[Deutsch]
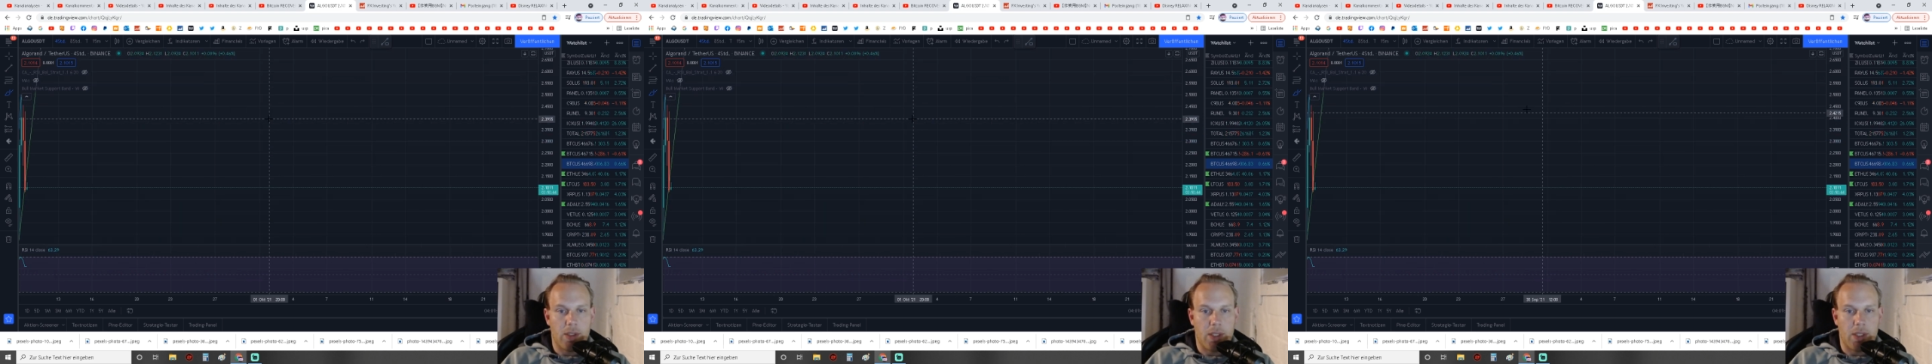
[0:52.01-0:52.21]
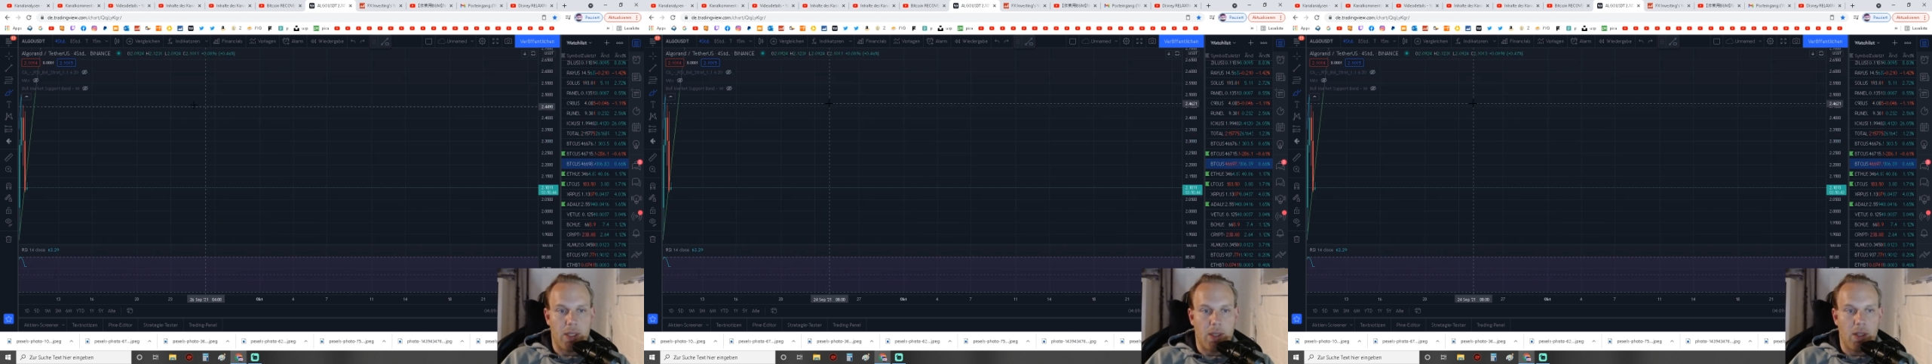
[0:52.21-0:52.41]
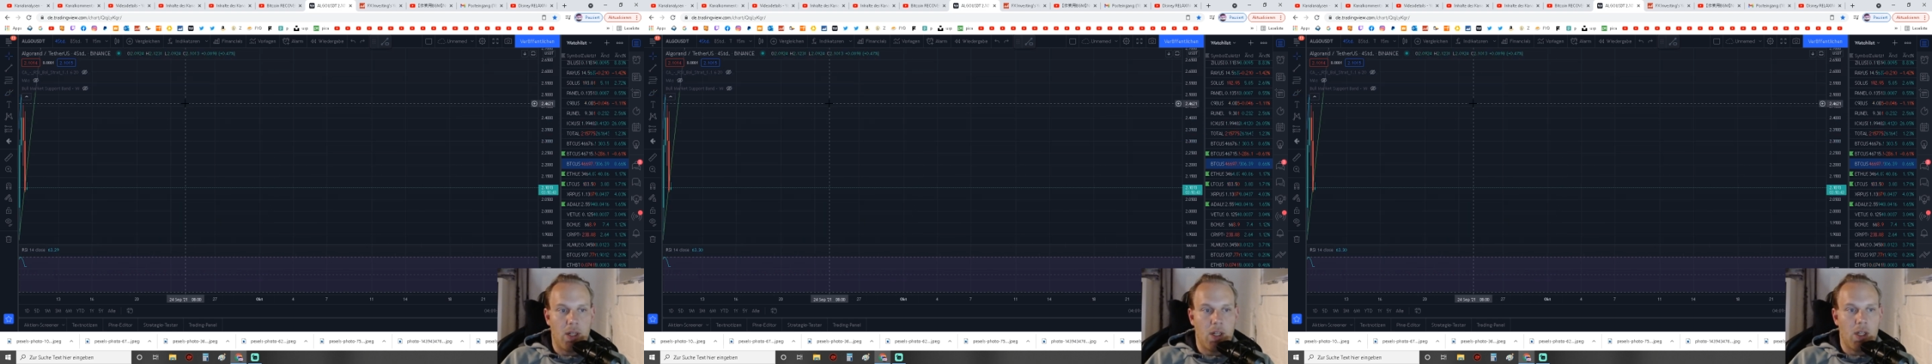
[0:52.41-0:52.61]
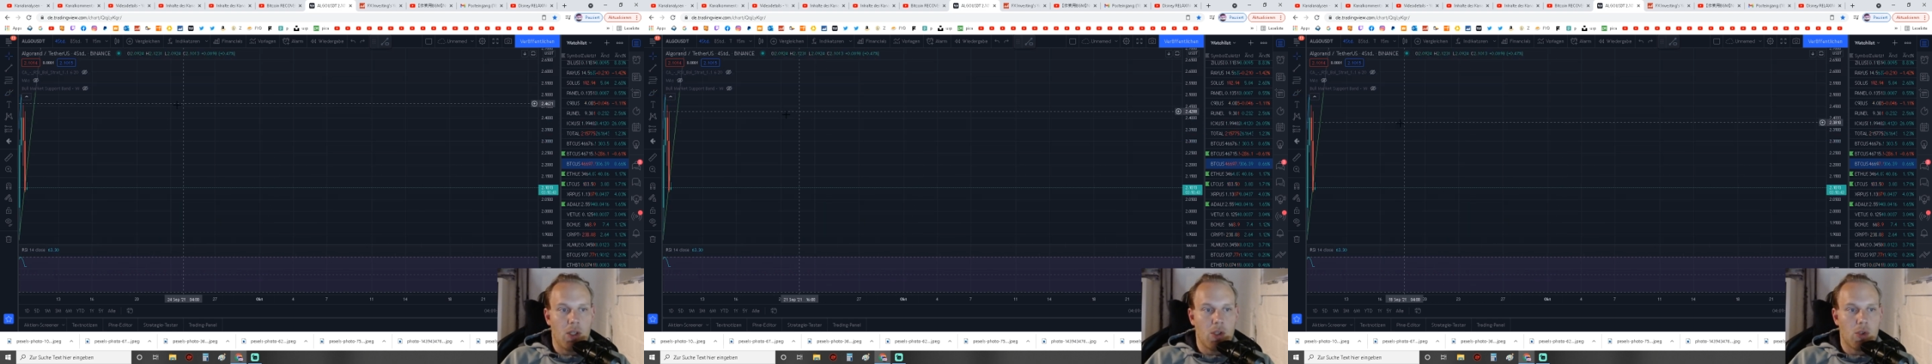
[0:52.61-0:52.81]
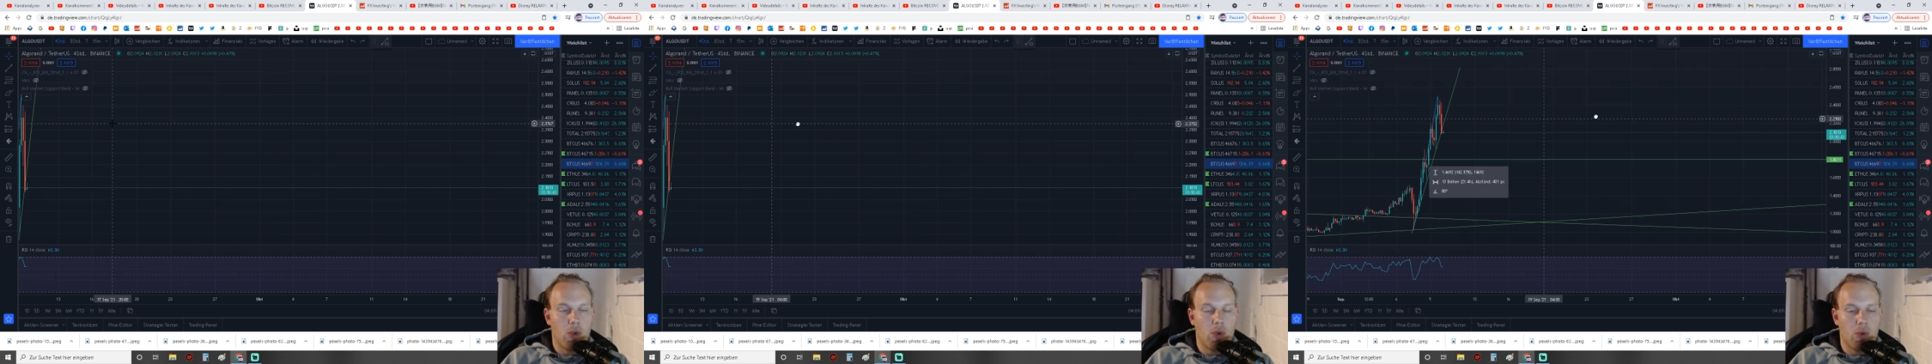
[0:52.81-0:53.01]
Naja,
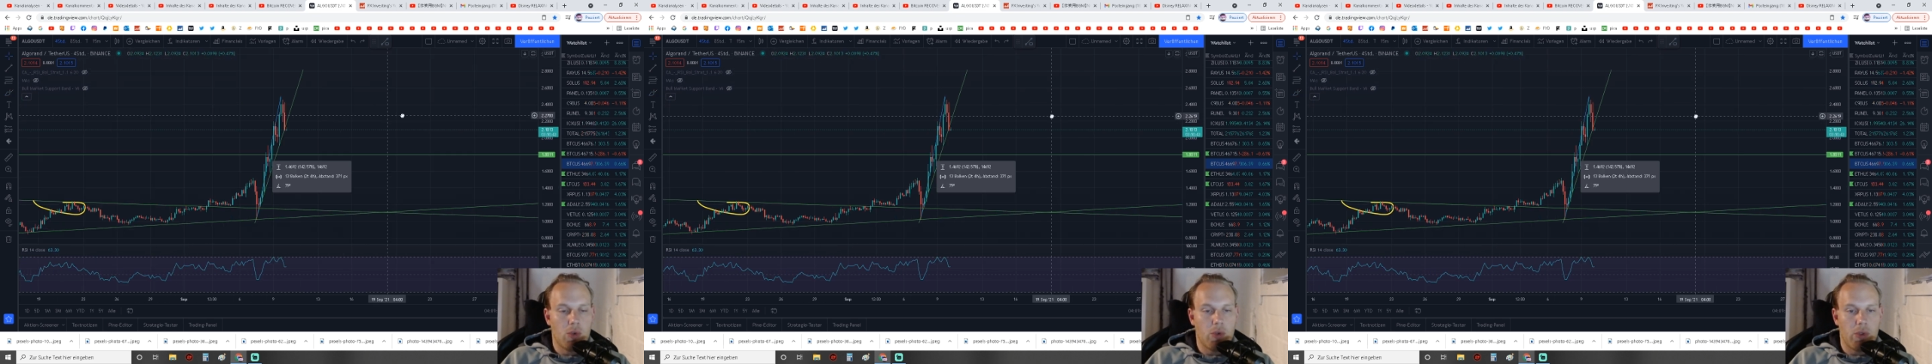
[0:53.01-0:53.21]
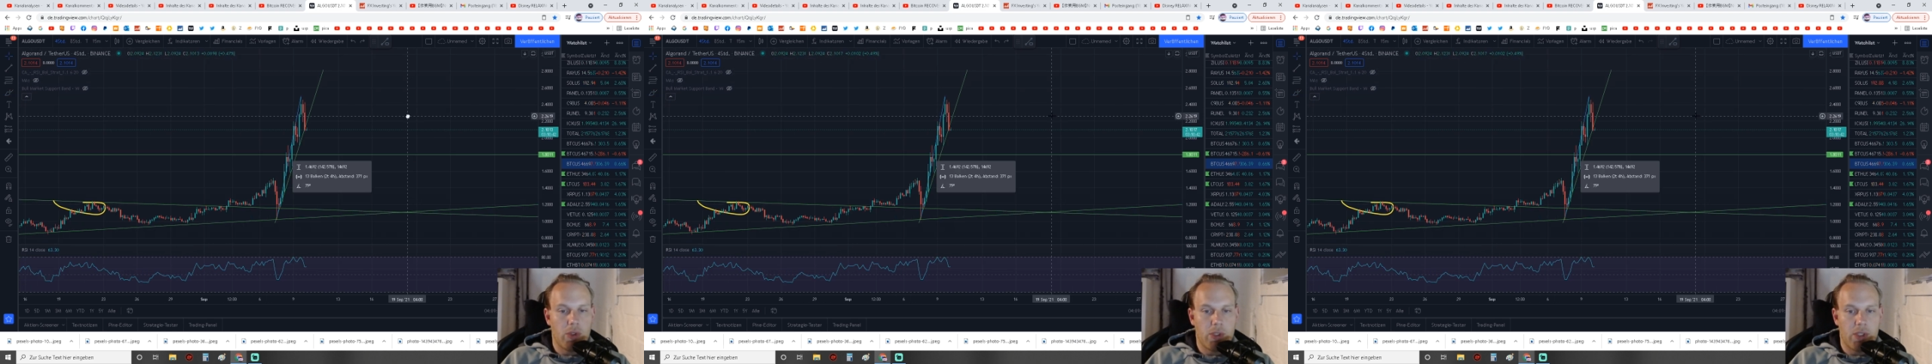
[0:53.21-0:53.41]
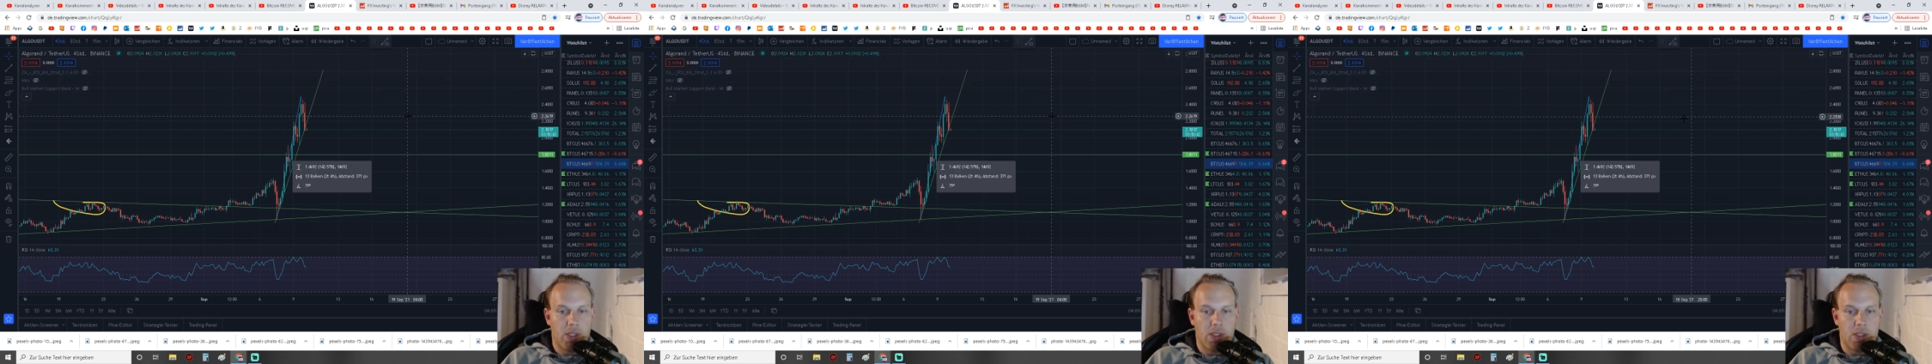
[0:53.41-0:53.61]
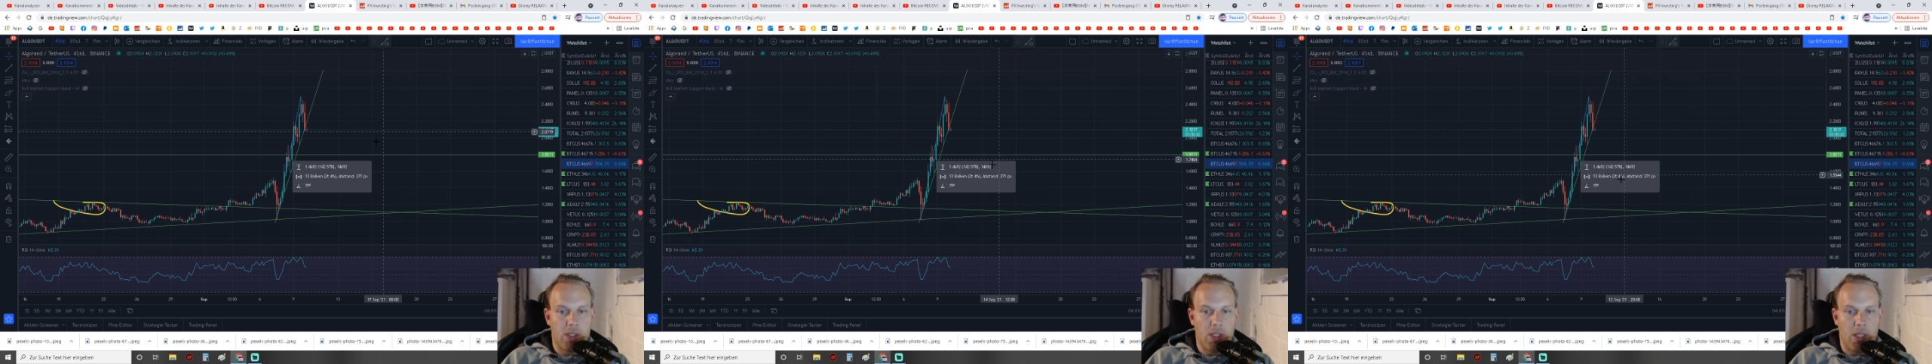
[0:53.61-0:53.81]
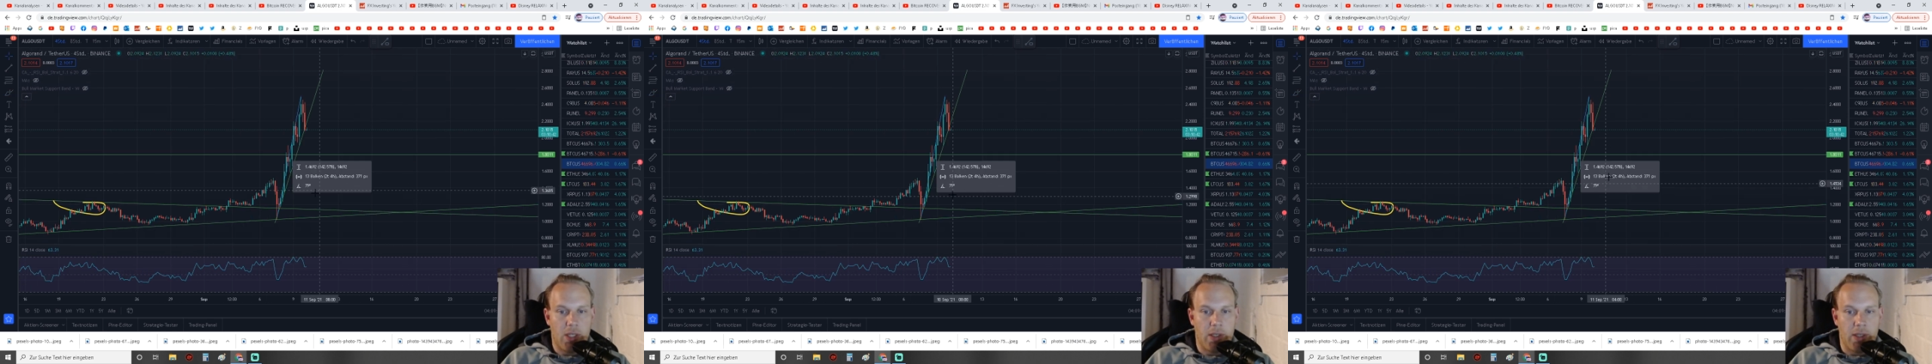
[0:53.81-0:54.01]
guckt euch das
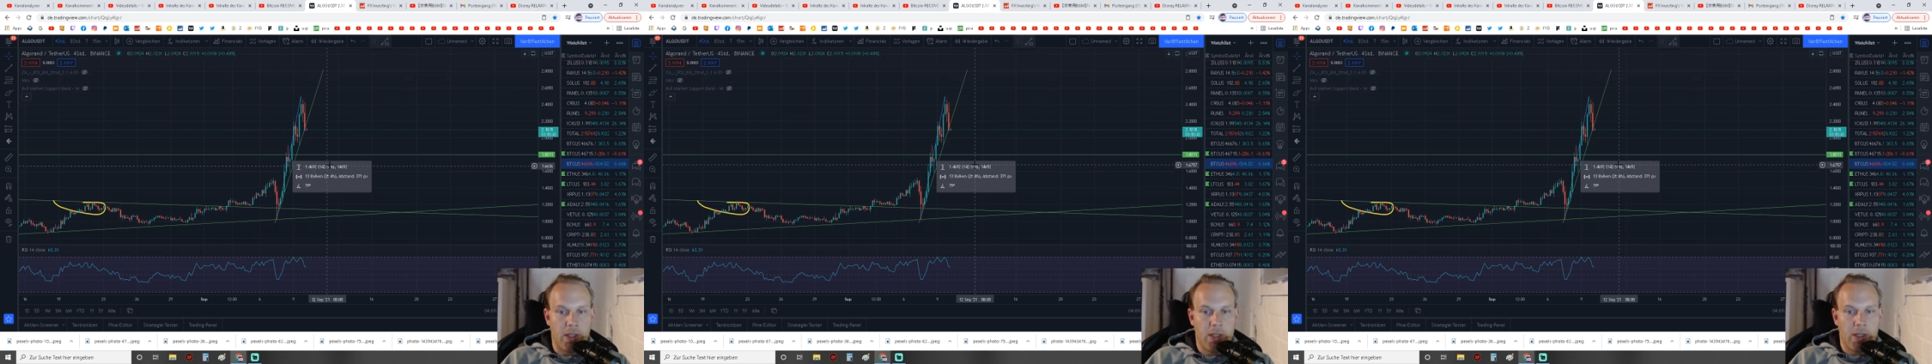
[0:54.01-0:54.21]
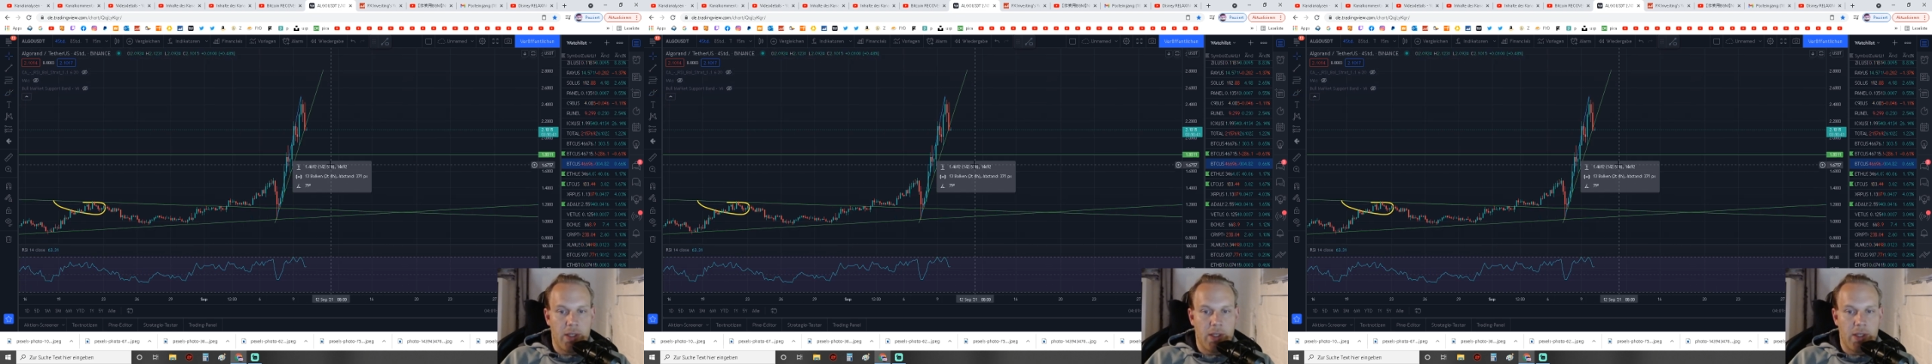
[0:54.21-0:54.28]
hier an.